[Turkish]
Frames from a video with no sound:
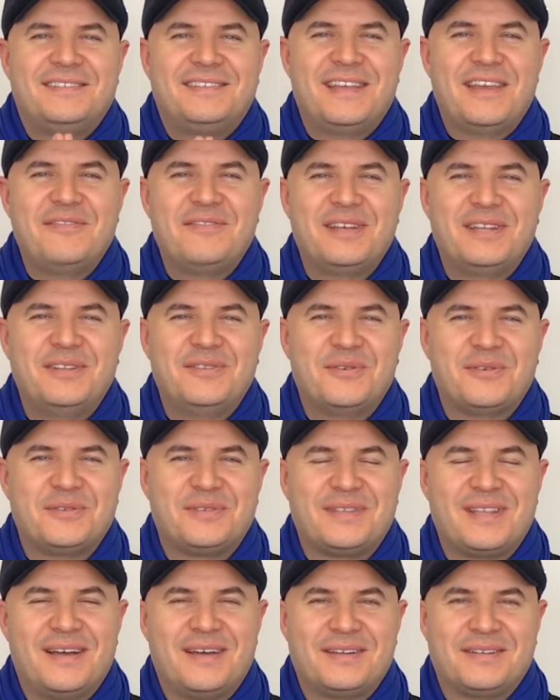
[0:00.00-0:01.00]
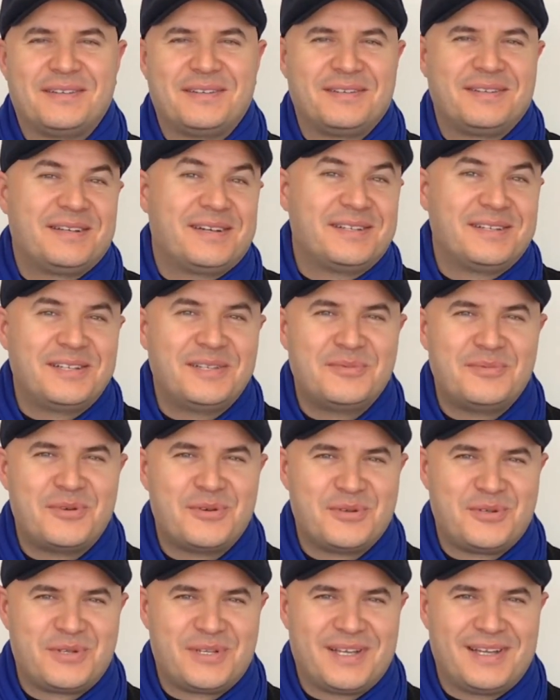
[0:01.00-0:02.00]
Sevgili dostlar, kanalıma
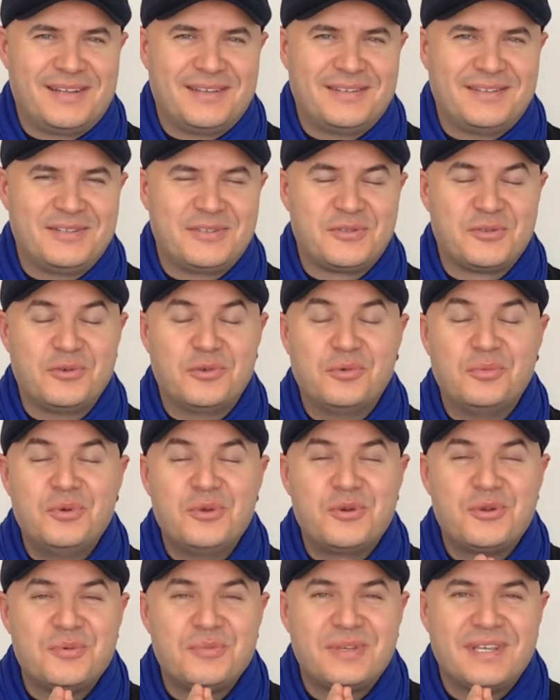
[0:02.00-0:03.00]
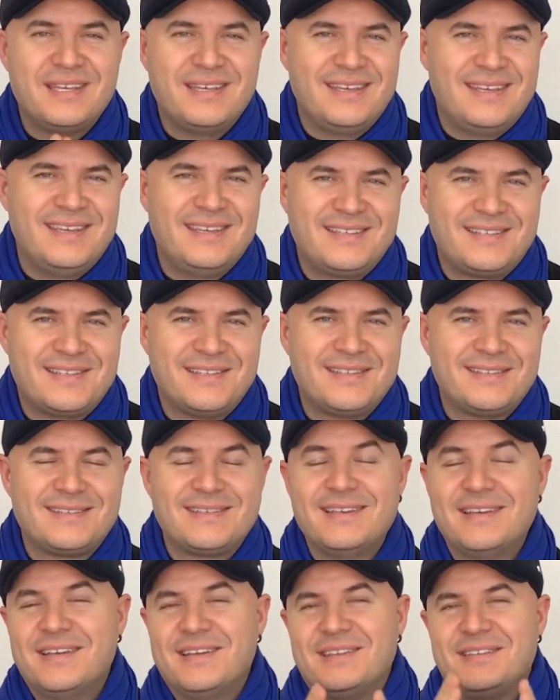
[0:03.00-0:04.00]
hoş geldiniz. Umuyorum ki
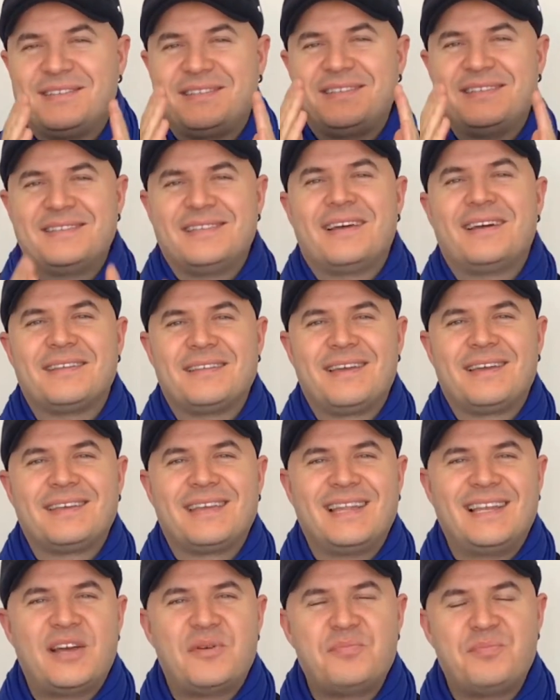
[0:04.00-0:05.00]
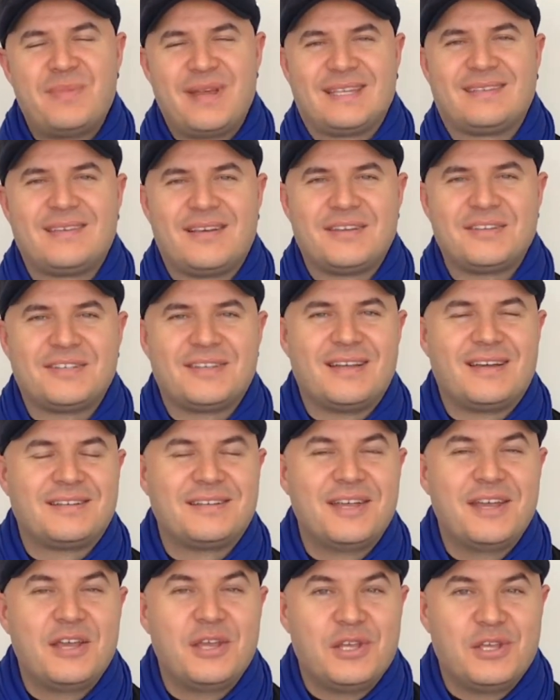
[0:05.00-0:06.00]
iyisiniz. Sizlerden gelen mesajlar,
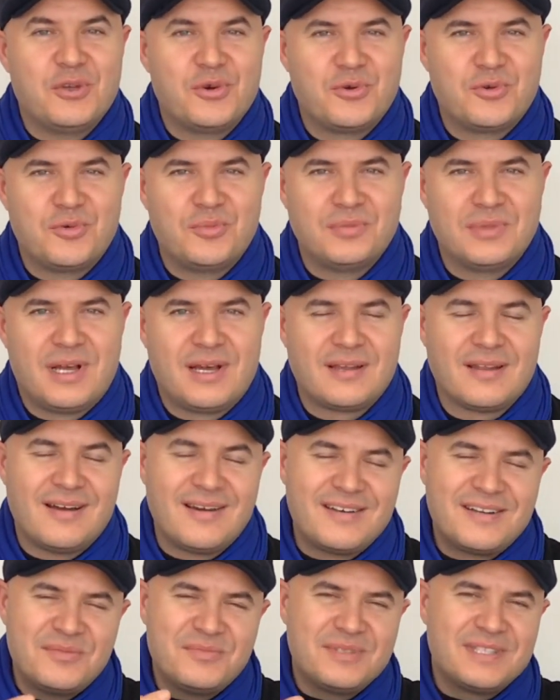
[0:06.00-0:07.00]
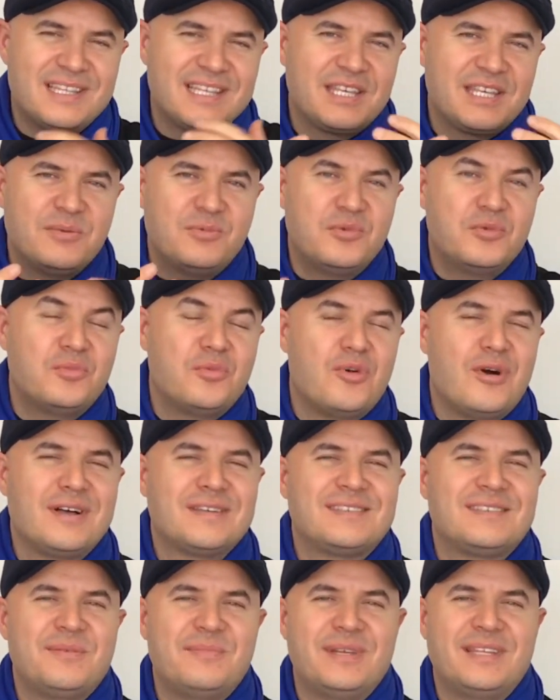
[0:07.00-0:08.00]
yorumlar, aramızdaki bu
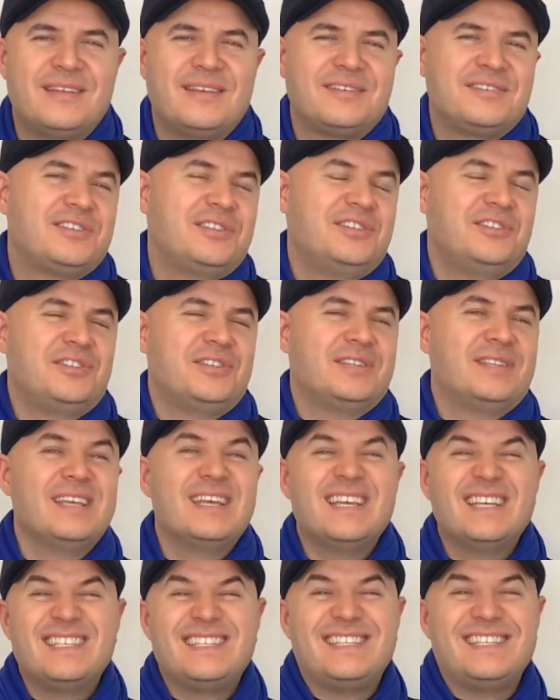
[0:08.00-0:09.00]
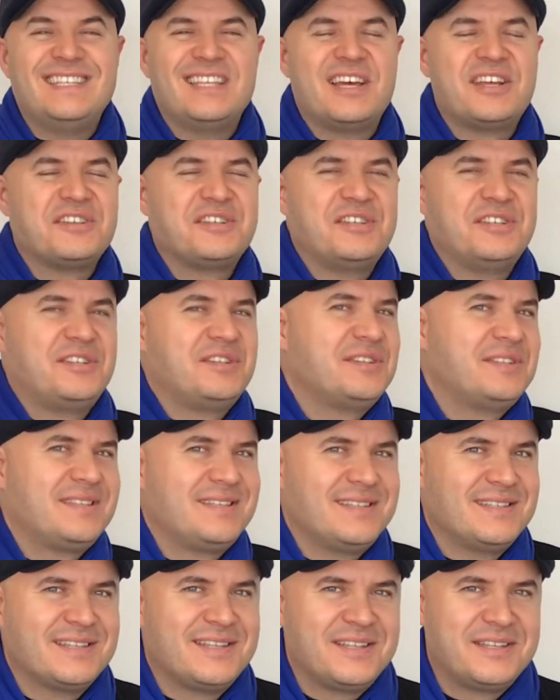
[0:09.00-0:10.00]
muazzam enerji için, sinerji için
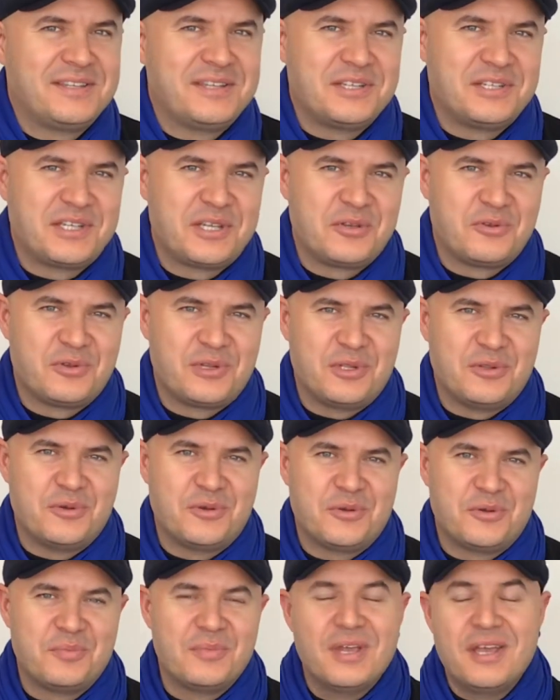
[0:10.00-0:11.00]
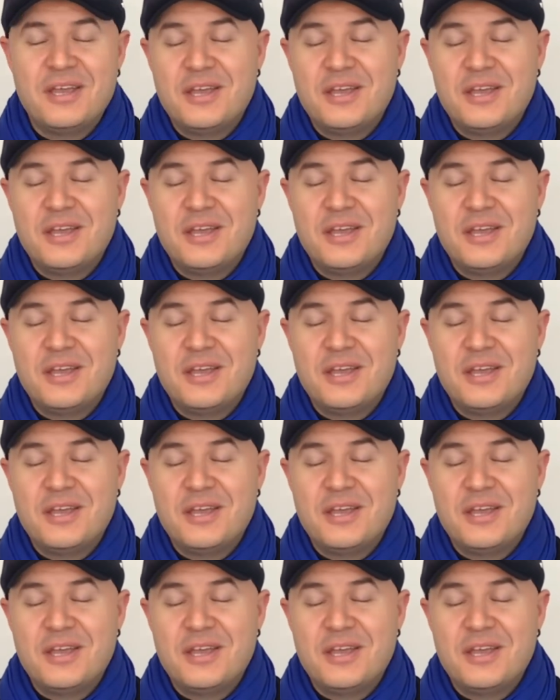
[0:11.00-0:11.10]
sizlere teşekkür ediyorum.